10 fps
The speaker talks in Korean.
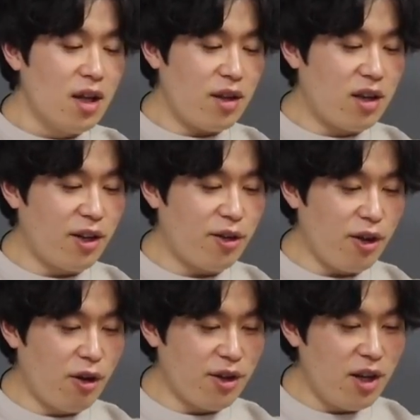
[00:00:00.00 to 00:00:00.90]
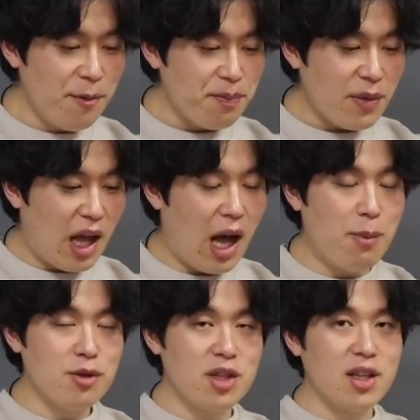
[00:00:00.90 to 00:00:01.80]
자 그래서 이거를
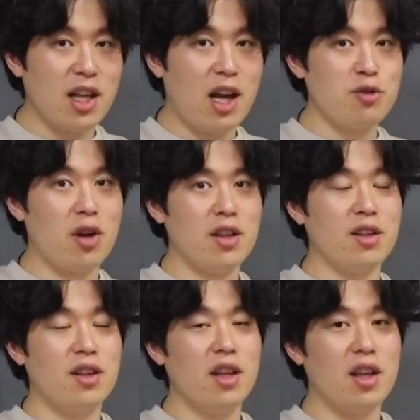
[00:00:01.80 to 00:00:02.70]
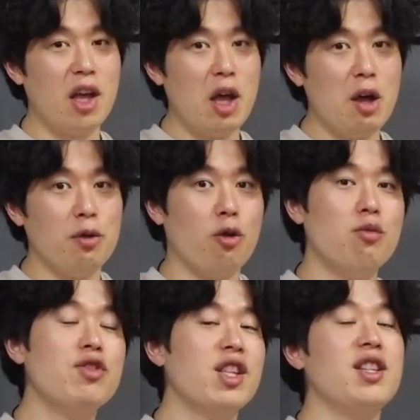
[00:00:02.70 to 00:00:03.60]
아버지한테 가져가는데
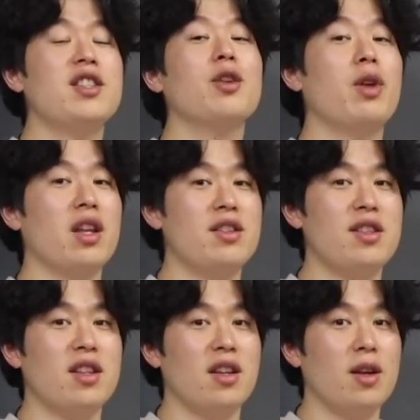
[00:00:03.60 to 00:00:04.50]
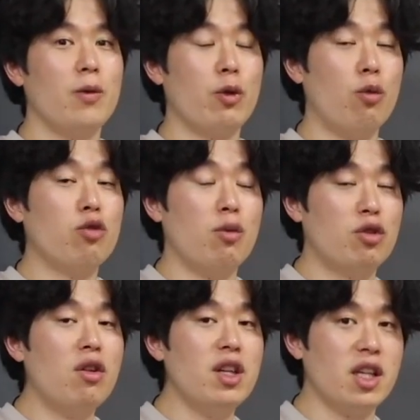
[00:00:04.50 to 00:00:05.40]
너무 긴장되겠지. 너무너무
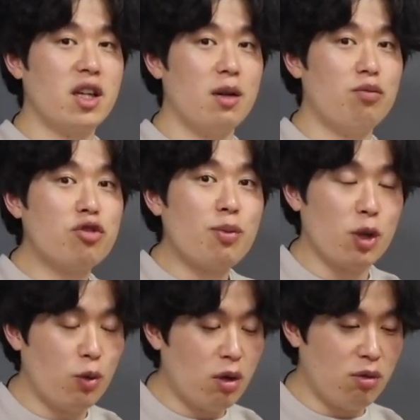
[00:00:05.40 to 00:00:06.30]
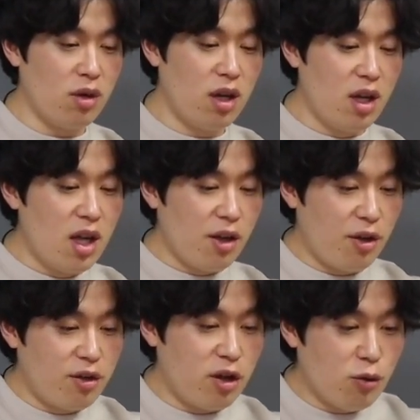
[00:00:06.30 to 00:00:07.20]
떨리니까 무섭기도 하고 그래서
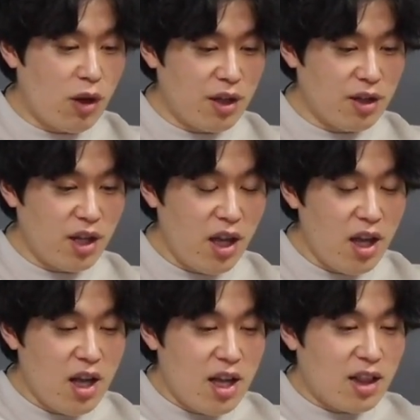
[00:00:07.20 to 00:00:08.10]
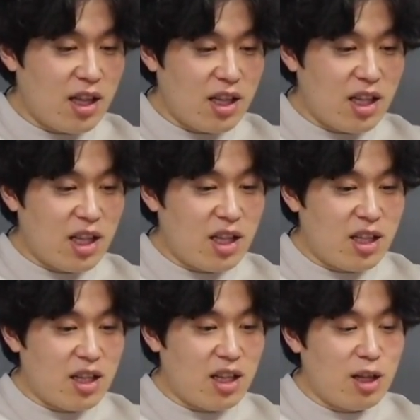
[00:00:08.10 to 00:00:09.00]
이걸 들고 가는데
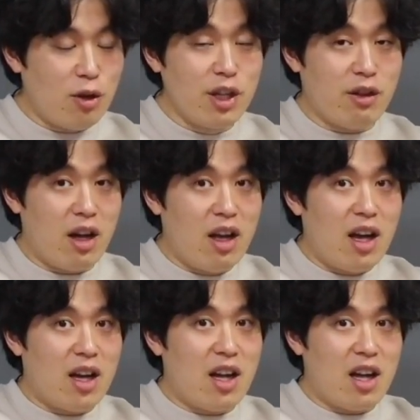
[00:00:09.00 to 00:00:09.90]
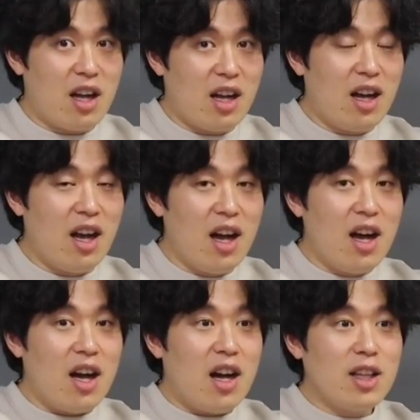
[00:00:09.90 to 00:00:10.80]
다다다다다다다 떨리는 거야 아까까까까
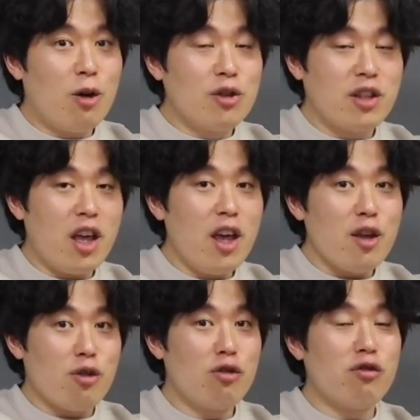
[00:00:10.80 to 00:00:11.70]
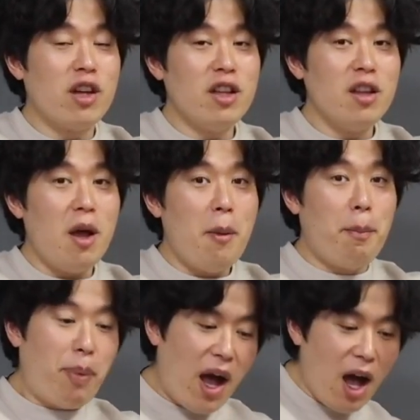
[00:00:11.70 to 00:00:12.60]
하다가 어떻게 결국에는
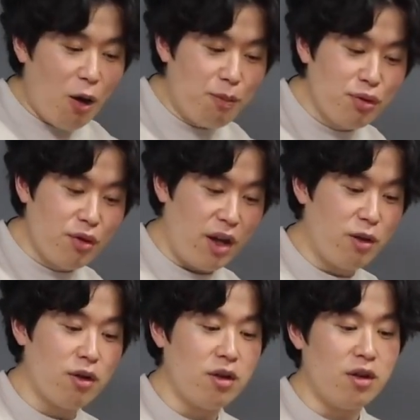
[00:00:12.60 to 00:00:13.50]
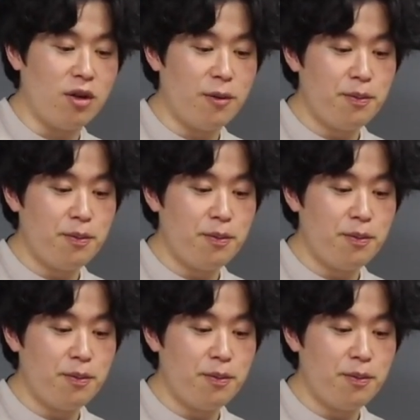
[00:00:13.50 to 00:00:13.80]
팡 엎은 거야 이거를